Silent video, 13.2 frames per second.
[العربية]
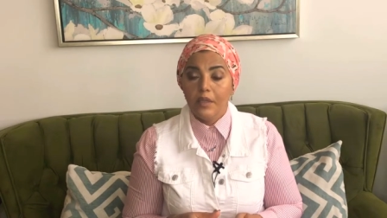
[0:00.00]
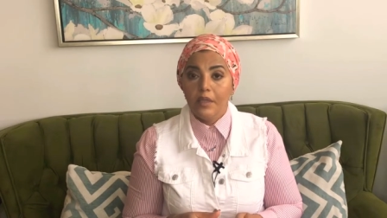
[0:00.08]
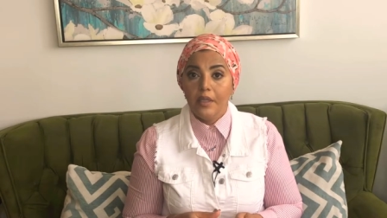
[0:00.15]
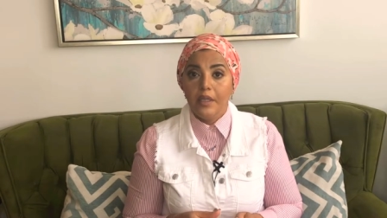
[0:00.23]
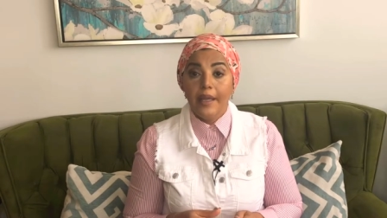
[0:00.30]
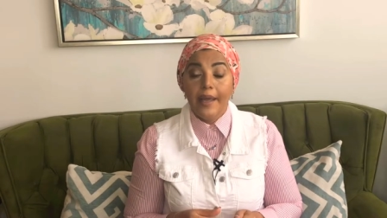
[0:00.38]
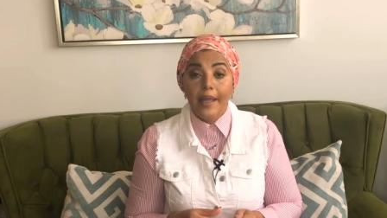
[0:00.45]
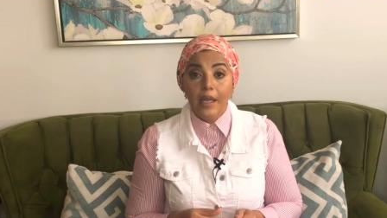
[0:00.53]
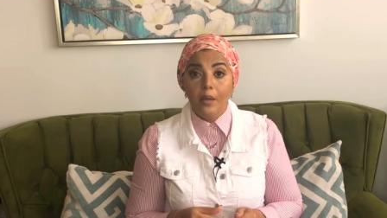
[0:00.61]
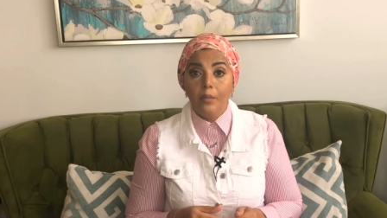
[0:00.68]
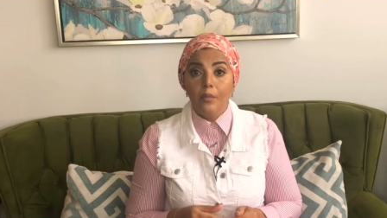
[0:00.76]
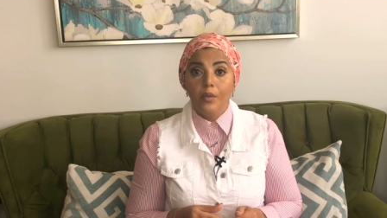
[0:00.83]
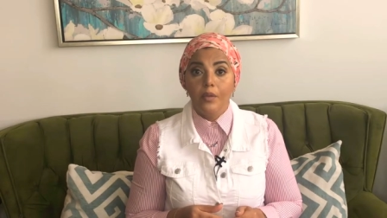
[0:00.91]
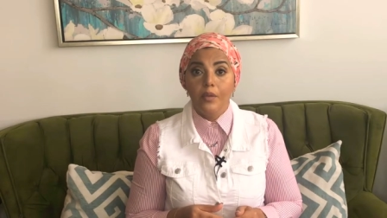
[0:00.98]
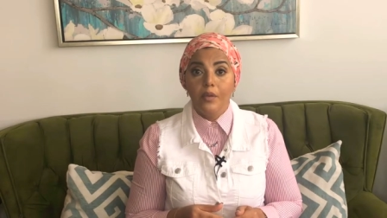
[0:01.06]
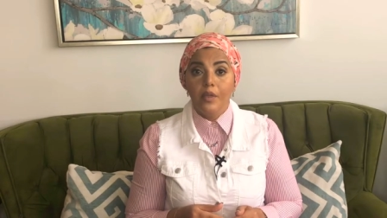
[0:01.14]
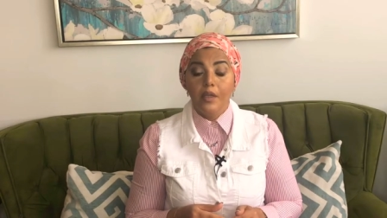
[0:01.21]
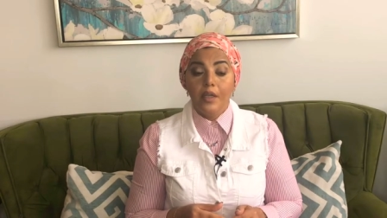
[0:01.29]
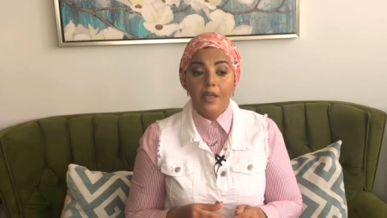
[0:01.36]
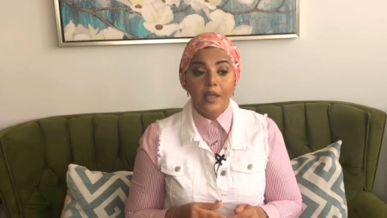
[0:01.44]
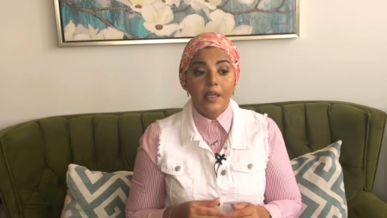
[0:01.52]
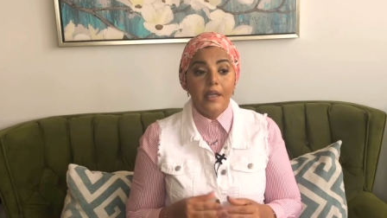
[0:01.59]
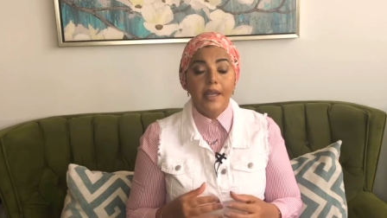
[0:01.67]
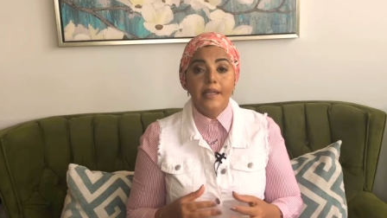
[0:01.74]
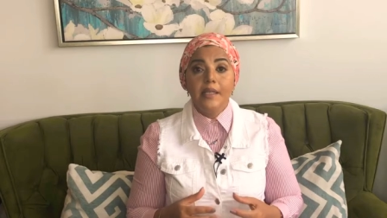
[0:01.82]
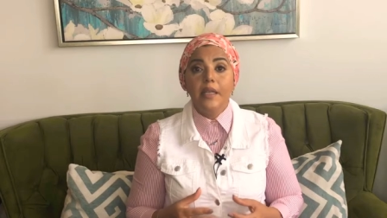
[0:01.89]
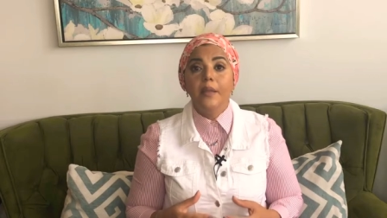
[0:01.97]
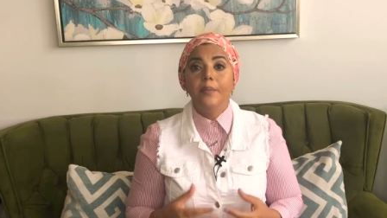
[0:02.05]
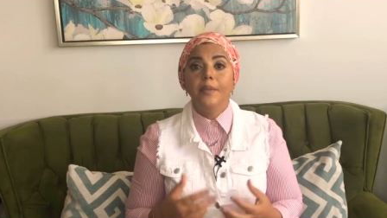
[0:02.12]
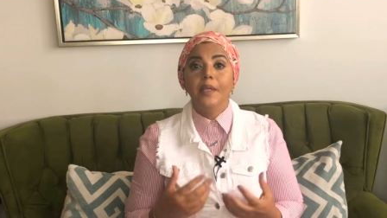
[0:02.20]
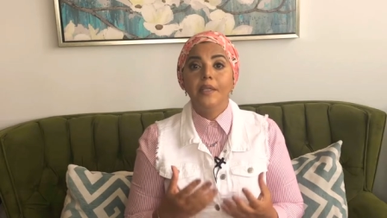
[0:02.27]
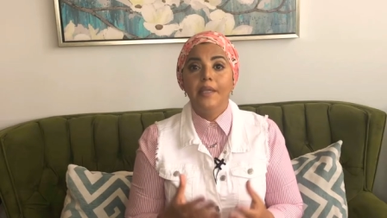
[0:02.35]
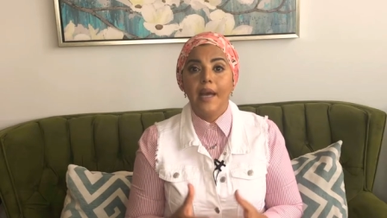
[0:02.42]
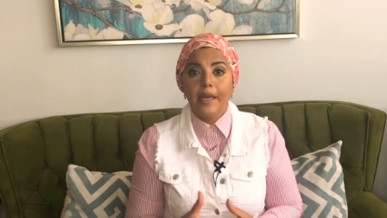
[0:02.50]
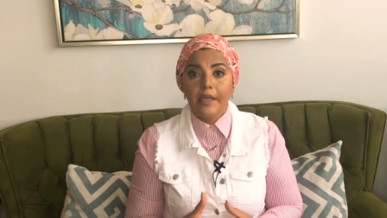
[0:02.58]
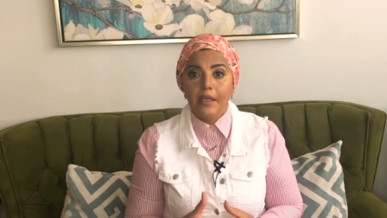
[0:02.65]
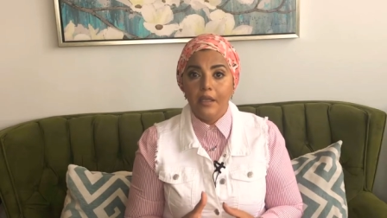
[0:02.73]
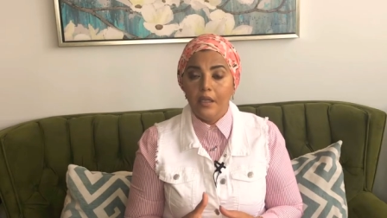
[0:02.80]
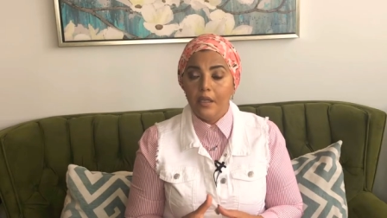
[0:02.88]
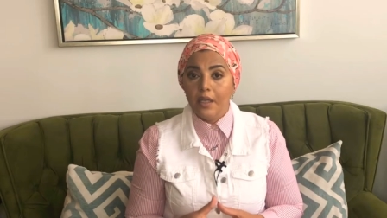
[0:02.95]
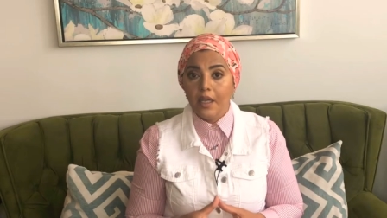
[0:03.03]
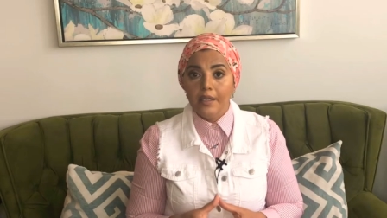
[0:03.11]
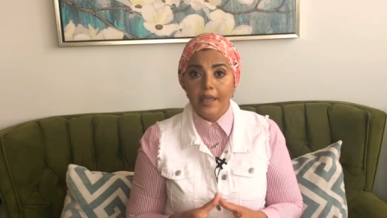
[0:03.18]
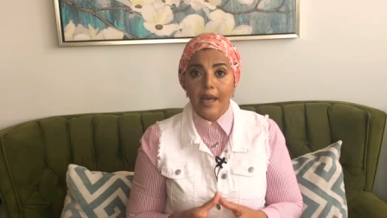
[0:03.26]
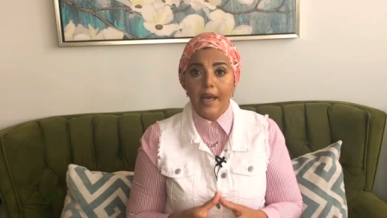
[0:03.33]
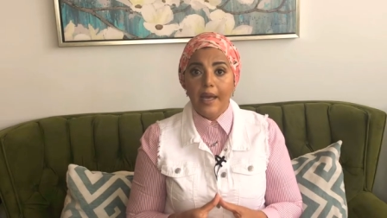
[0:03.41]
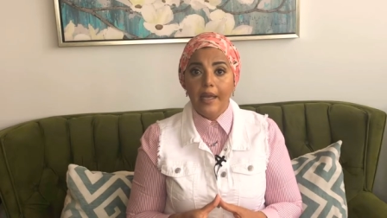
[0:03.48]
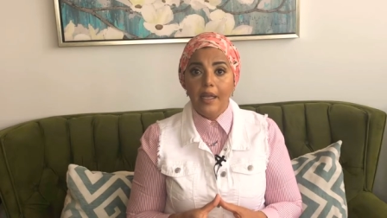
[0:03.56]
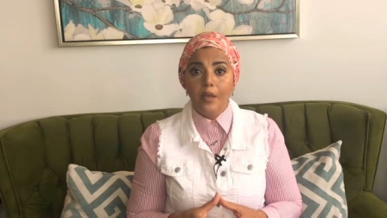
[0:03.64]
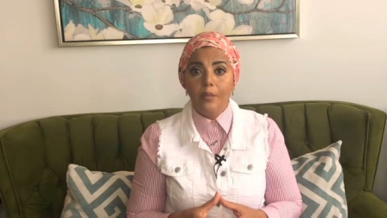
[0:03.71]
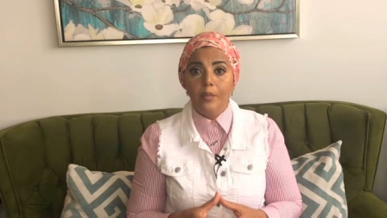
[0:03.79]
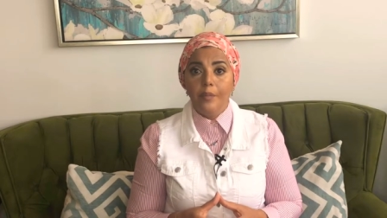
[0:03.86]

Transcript: العلم الناس اللي بتدعي ان عندها علم